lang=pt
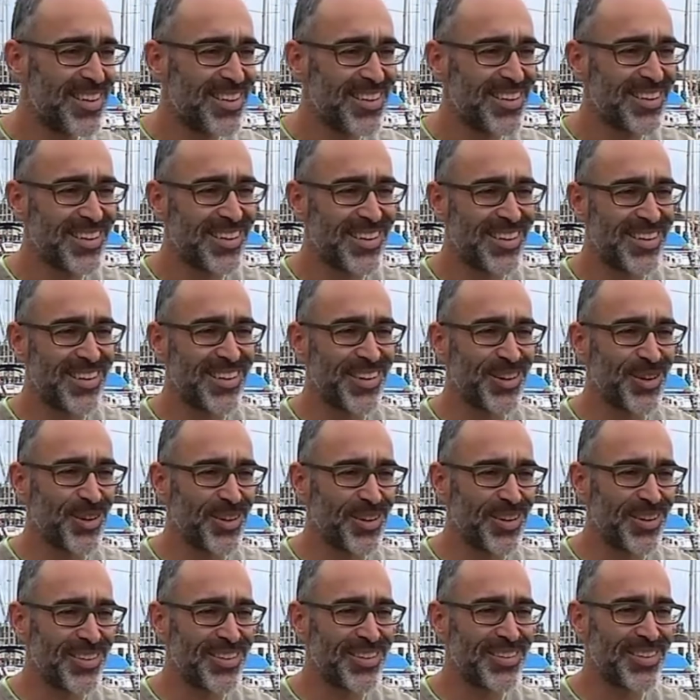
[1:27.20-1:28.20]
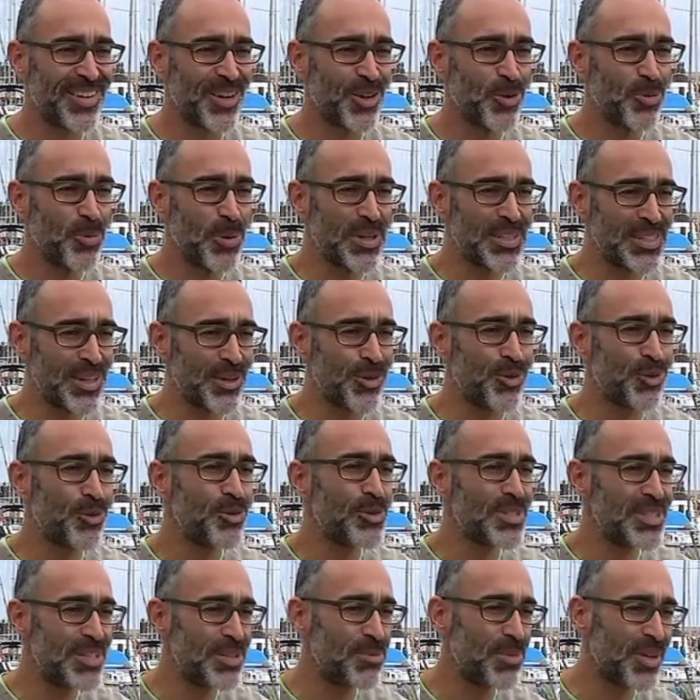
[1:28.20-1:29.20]
na, na compreensão e no
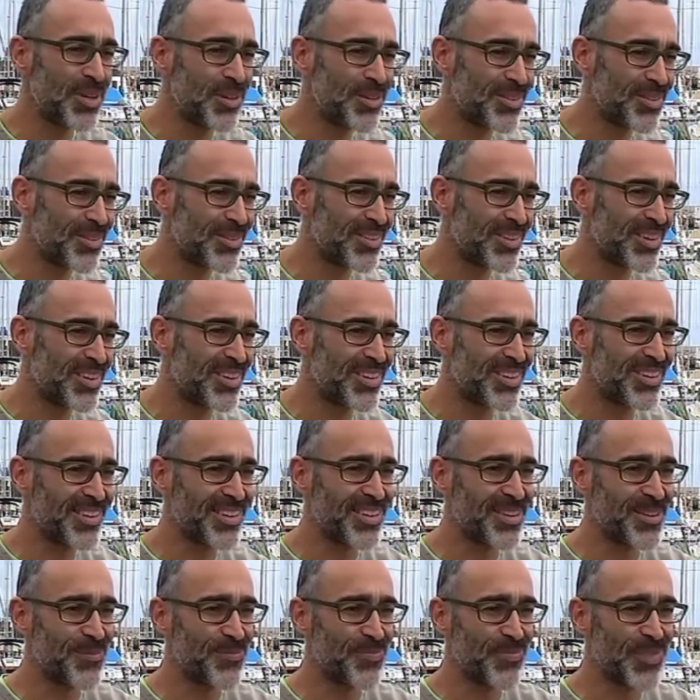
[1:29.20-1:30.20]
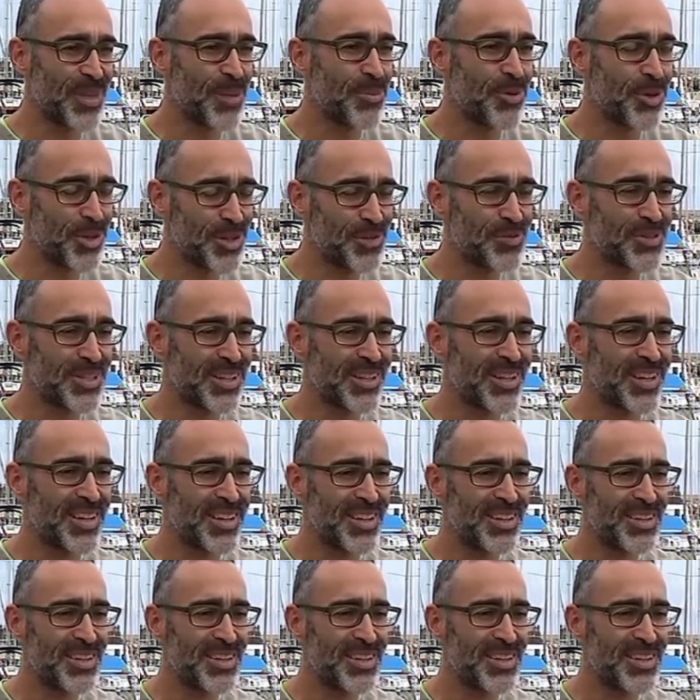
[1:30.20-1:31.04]
conhecimento da, da biodiversidade.